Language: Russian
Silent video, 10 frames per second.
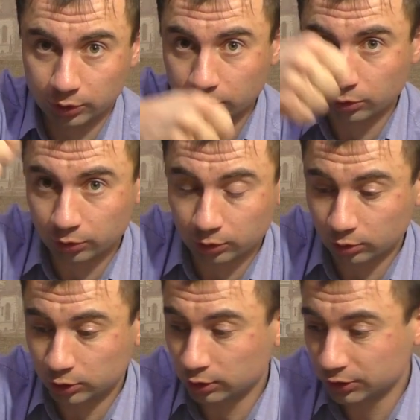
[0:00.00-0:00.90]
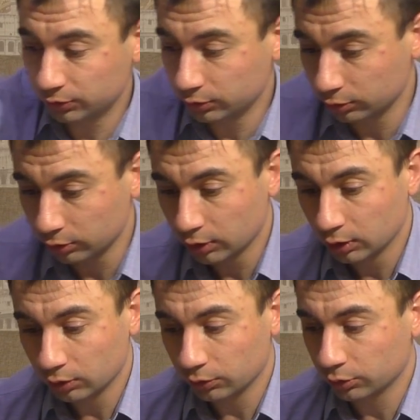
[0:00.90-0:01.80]
вот так вот, короче, раздвинул.
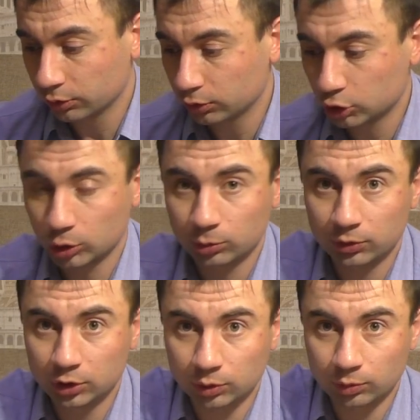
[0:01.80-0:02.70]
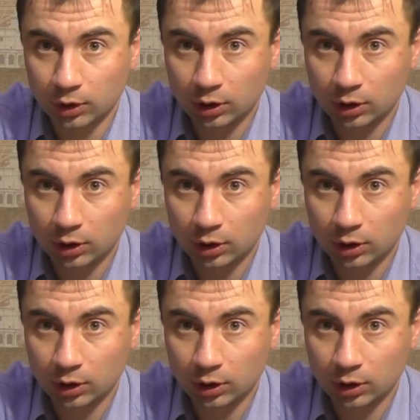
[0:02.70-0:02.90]
В итоге вот что мы видим.